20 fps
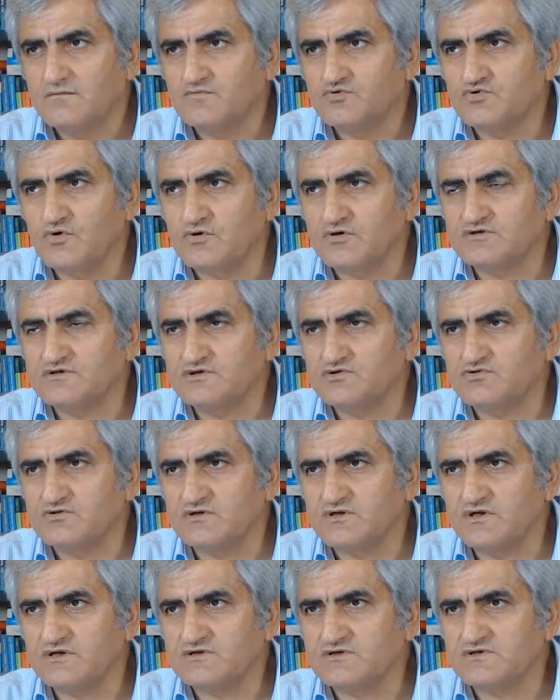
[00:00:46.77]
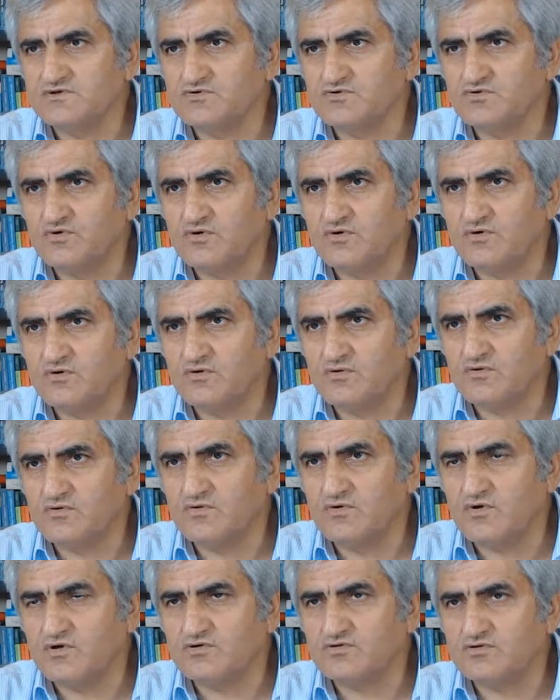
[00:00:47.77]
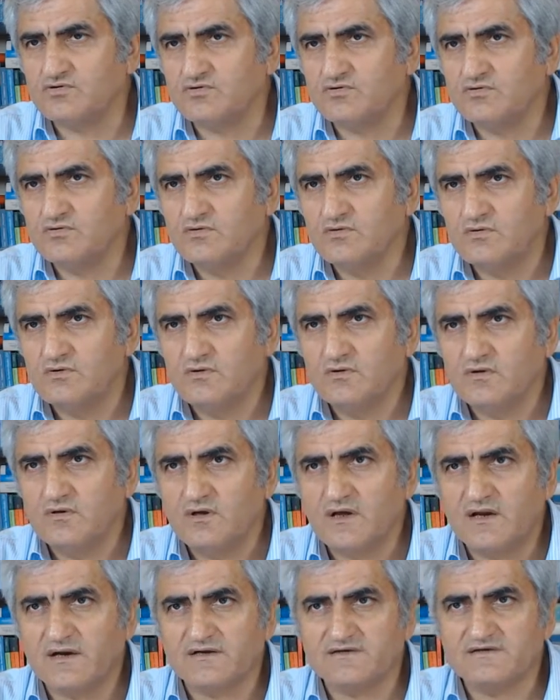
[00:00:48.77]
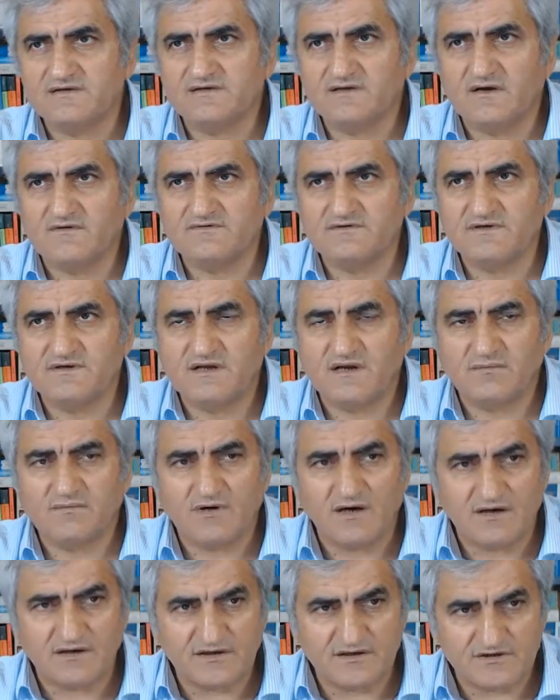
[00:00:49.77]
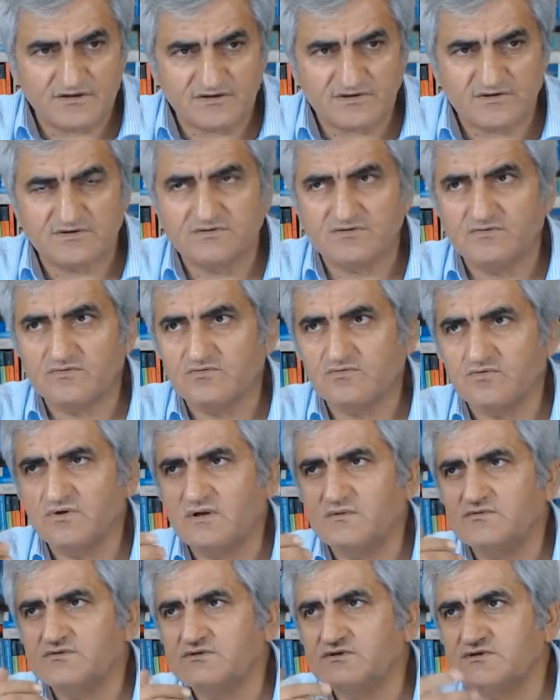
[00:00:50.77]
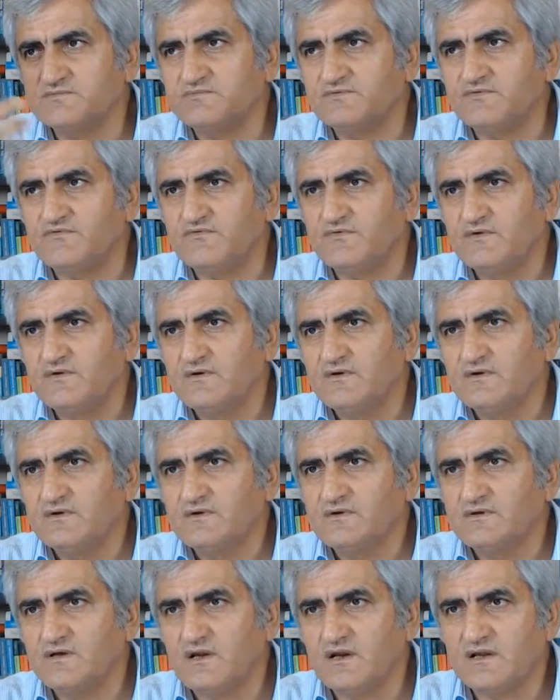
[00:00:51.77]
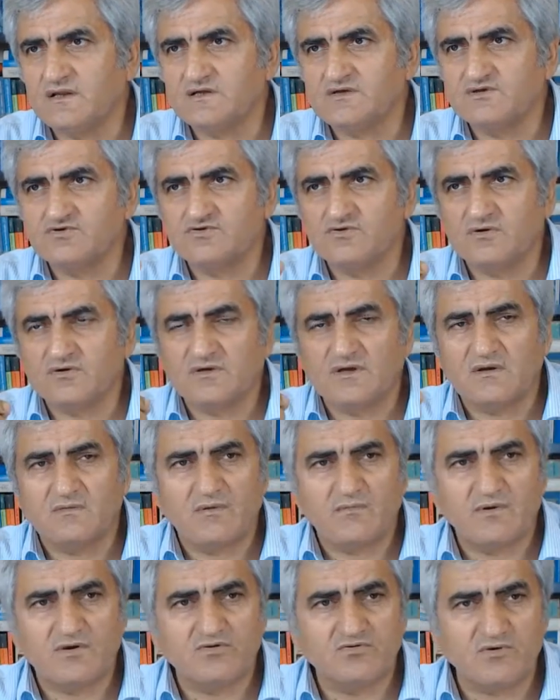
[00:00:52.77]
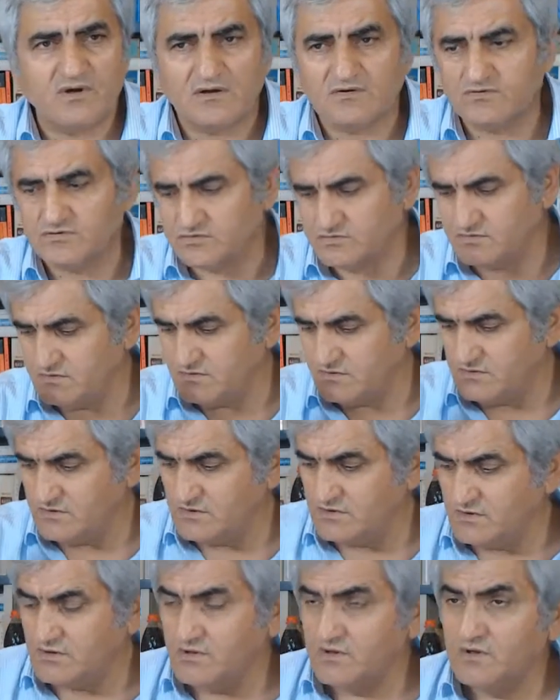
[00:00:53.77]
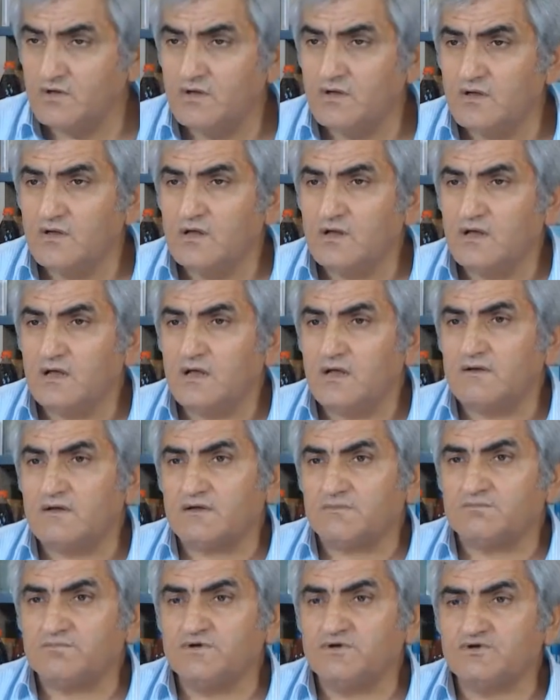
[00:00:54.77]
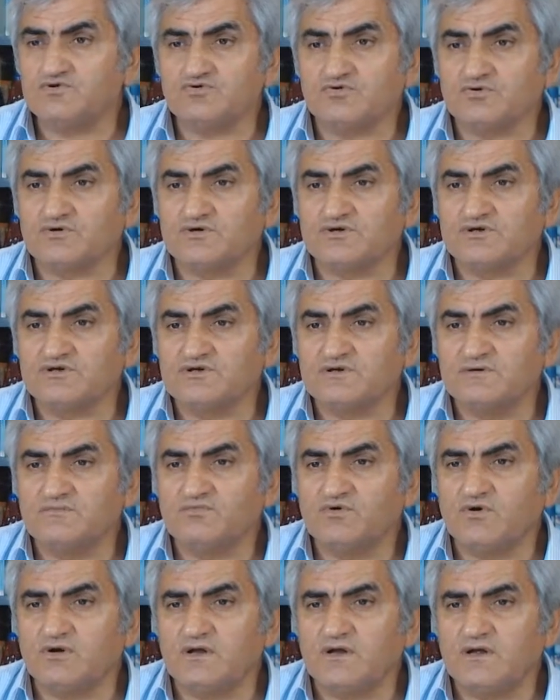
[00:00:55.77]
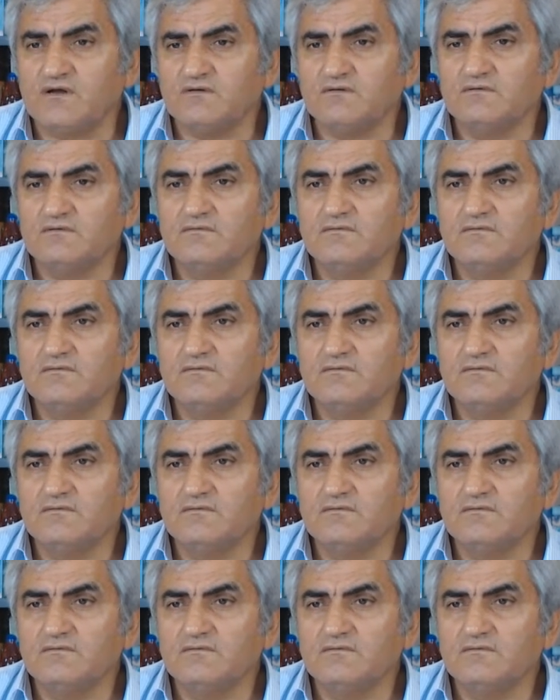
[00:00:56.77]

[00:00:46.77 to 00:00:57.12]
Çok kısa sürede etkisini gö gördük. Herkese tavsiye ederim. Kardeşi için kullanmış. Hiçbir yan etkisi yok. Tamamen doğal diyor. Evet birçok kişi böyle